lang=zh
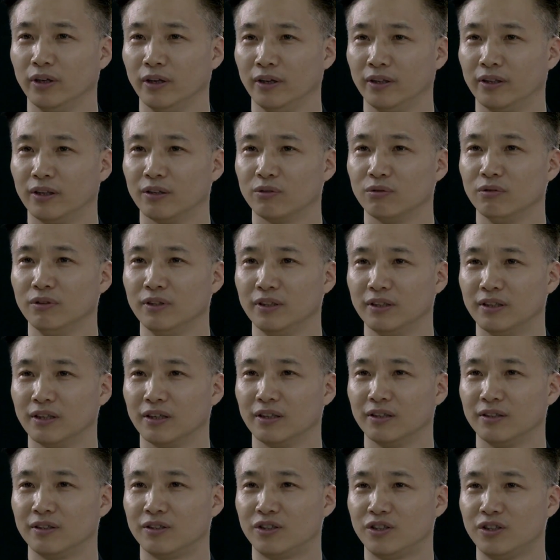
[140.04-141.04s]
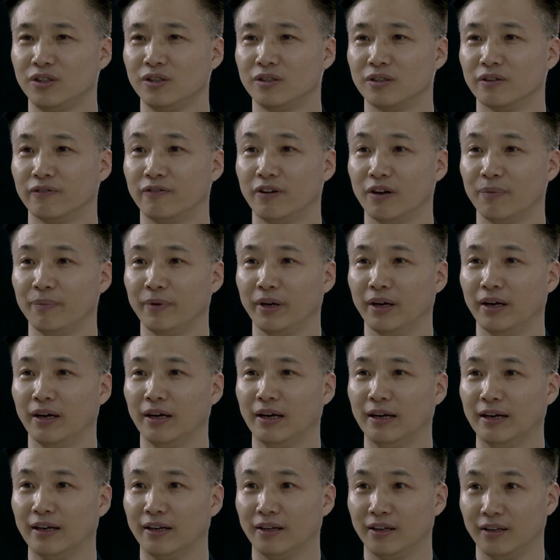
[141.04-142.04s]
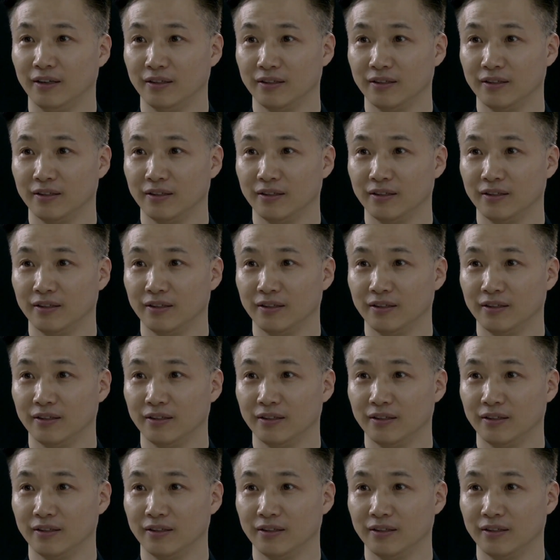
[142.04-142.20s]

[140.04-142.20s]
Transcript: 哎，他说你这个气质方面很